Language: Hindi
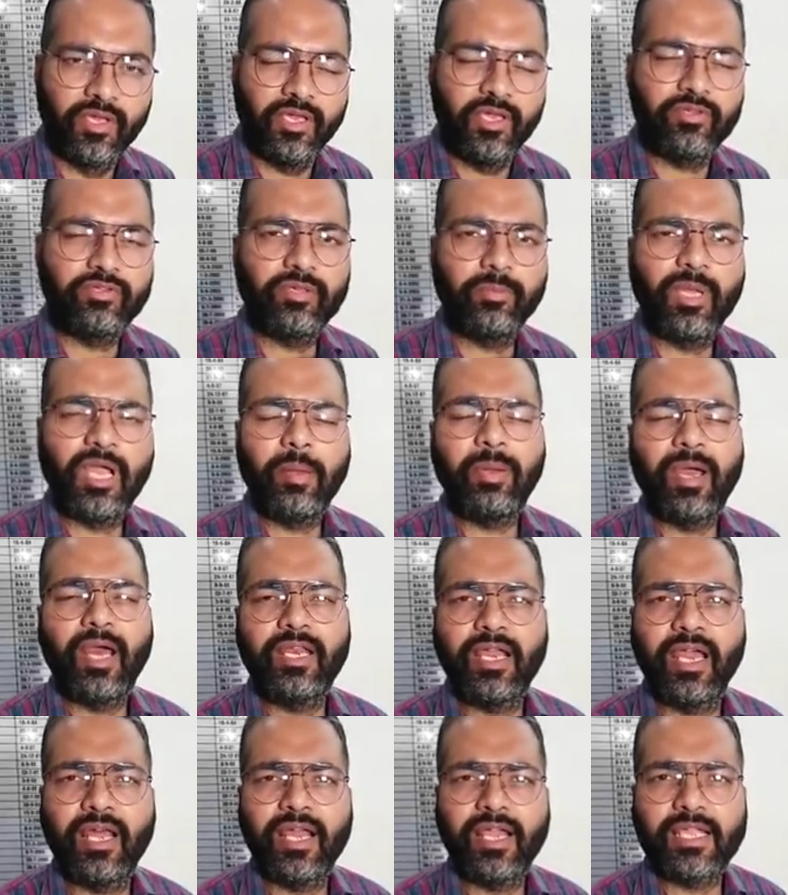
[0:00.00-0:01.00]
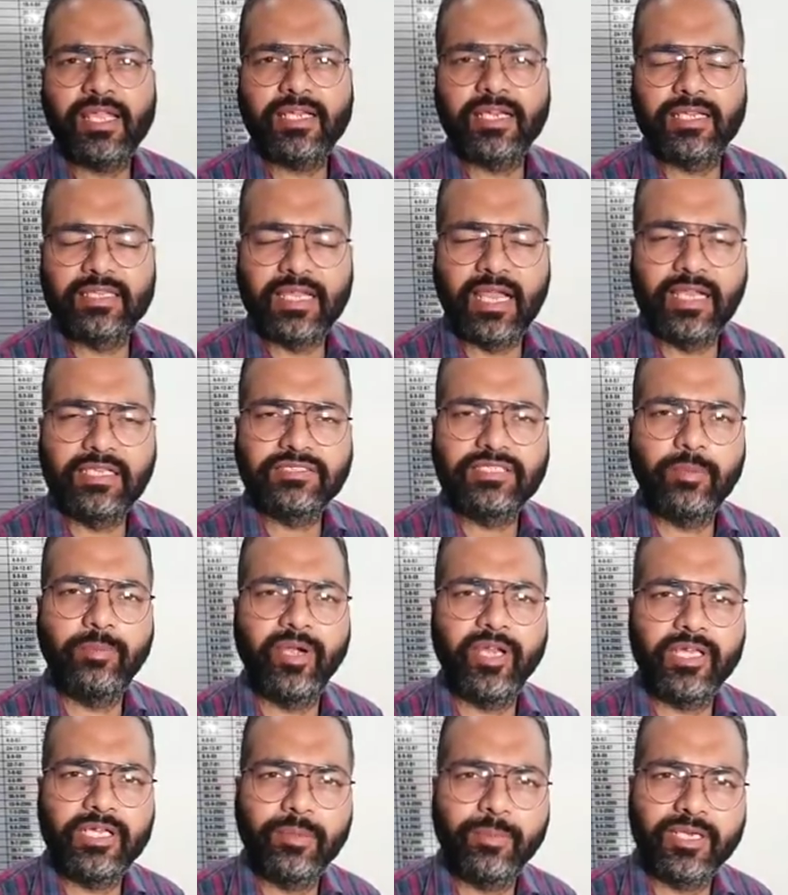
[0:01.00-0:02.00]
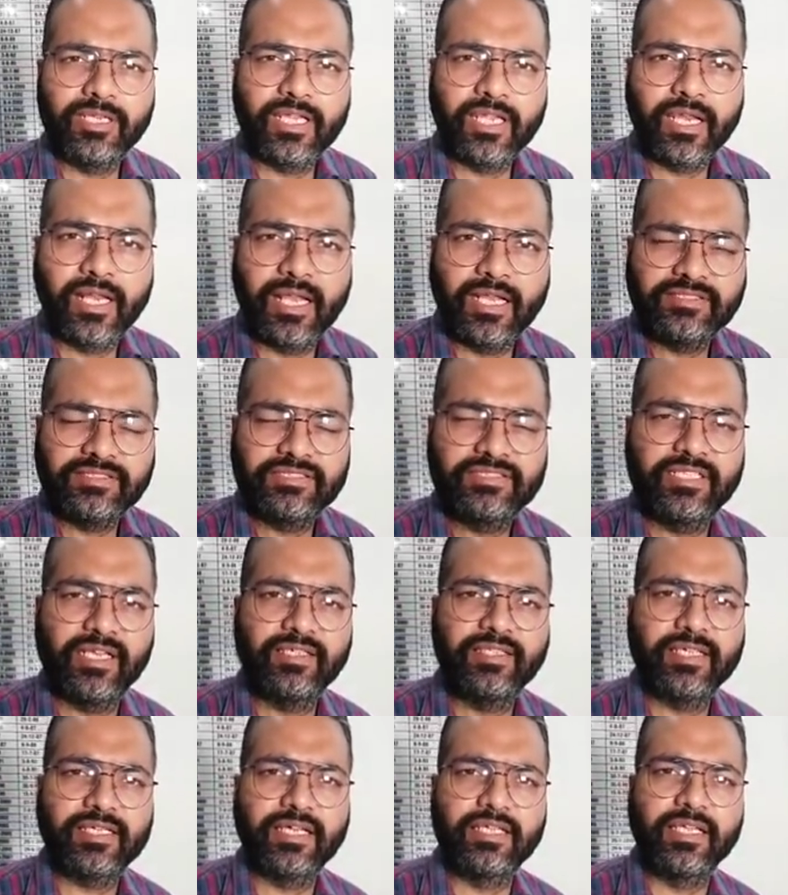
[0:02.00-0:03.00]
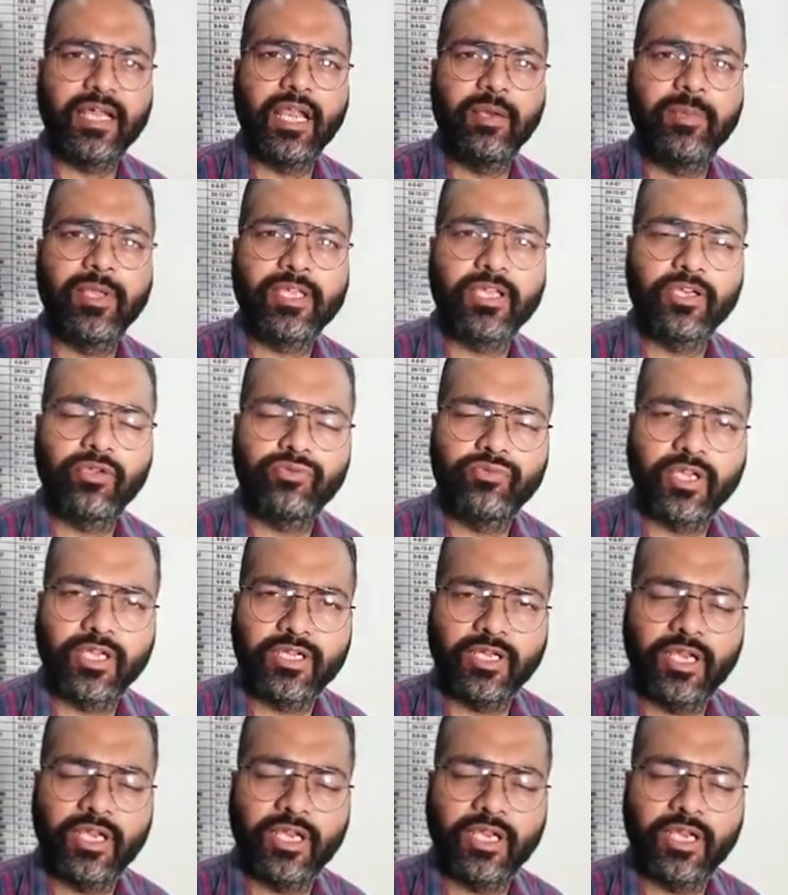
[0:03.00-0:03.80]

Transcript: इस समय आप हरियाणा के करनाल से बड़ी खबर देख रहे हैं जिस तरह से करनाल ब्रेकिंग न्यूज ने